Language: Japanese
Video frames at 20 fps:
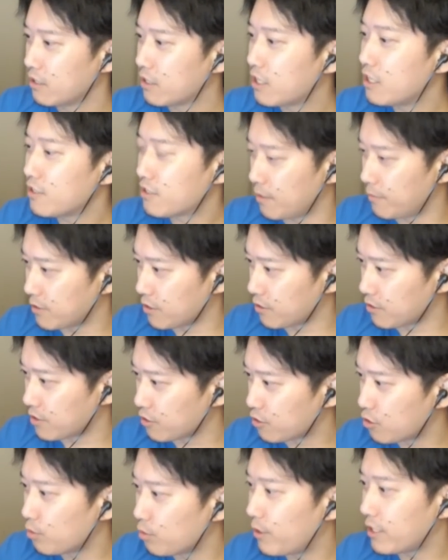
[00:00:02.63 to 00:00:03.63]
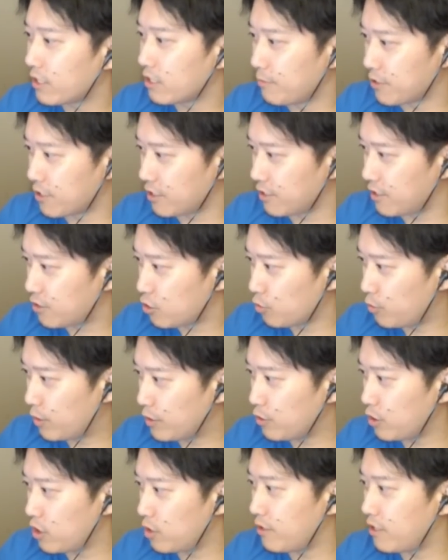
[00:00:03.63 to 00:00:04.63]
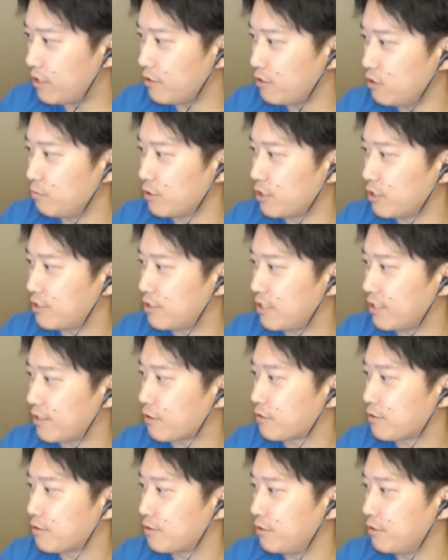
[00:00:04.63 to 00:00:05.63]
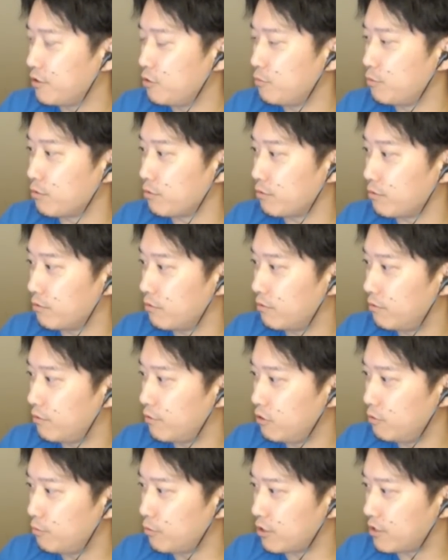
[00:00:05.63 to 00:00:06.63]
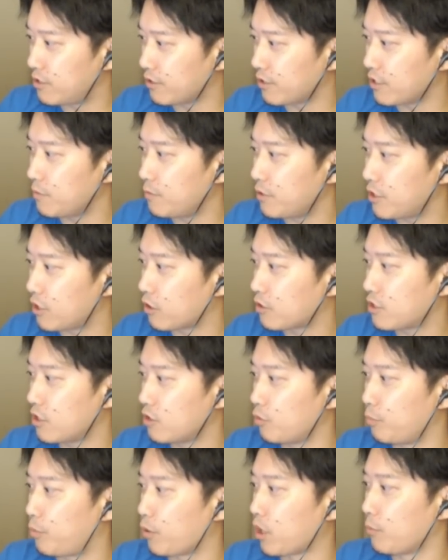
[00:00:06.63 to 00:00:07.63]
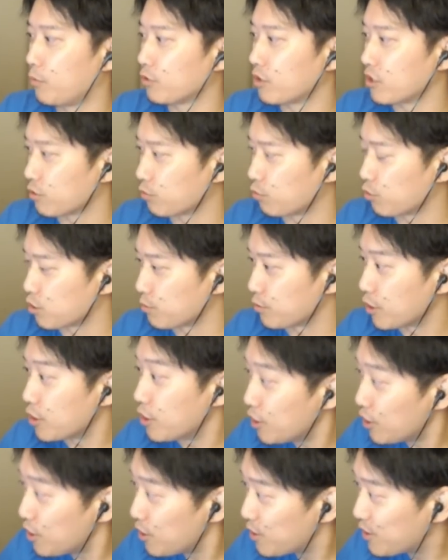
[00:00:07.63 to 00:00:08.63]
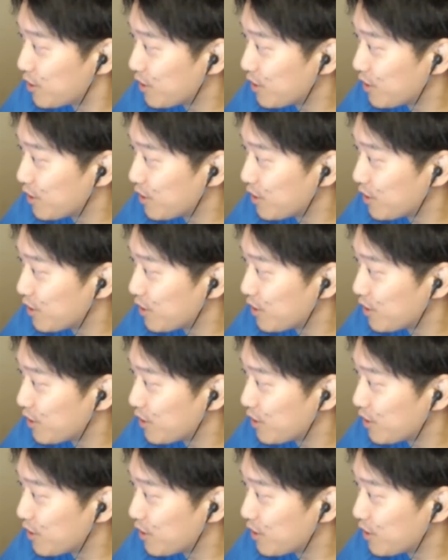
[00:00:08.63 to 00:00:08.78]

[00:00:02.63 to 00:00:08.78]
ケイスケマサイさん、ストファイが出ましたね。ストファイといえば、リュウもデした、たくリュウも、リュウも出たゲームでたくさんのポケモンたちが登場。え